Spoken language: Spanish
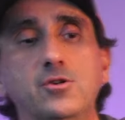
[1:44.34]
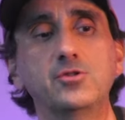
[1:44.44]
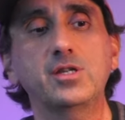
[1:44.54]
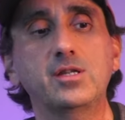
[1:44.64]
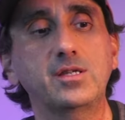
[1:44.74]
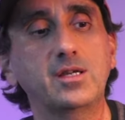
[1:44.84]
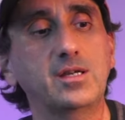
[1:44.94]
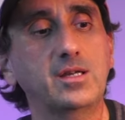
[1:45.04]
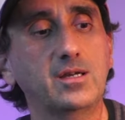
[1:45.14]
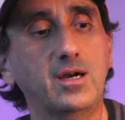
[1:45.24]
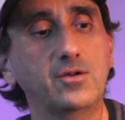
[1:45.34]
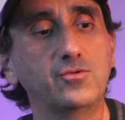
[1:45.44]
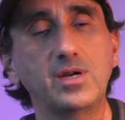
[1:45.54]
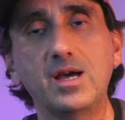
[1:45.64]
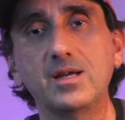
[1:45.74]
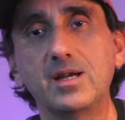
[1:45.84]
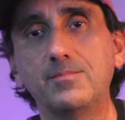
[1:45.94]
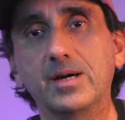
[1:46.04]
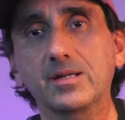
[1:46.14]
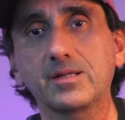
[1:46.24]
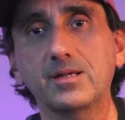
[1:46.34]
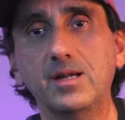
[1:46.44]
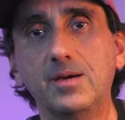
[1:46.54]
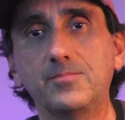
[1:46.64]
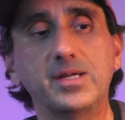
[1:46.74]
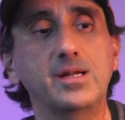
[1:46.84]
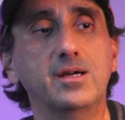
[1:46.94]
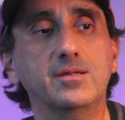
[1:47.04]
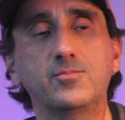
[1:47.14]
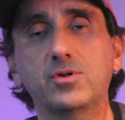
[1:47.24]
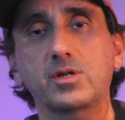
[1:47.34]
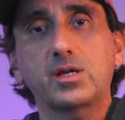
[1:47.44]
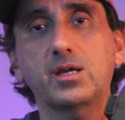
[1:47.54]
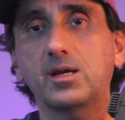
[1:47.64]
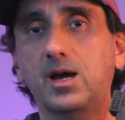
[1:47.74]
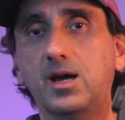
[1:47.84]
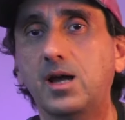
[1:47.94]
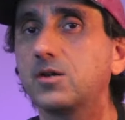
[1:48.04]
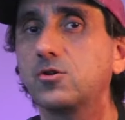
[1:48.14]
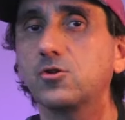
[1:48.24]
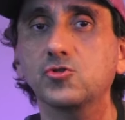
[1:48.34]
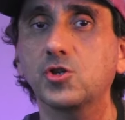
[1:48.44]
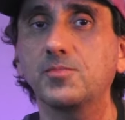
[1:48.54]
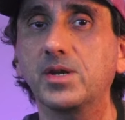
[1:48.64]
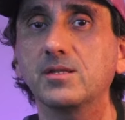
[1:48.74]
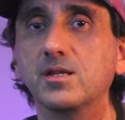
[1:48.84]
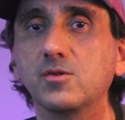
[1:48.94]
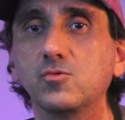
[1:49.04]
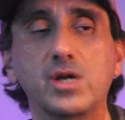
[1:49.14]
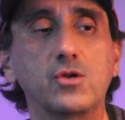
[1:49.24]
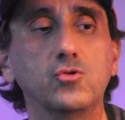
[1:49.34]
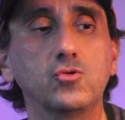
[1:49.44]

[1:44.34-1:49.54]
donde tiene anulada la parte de las pilas porque acá no se prende ninguna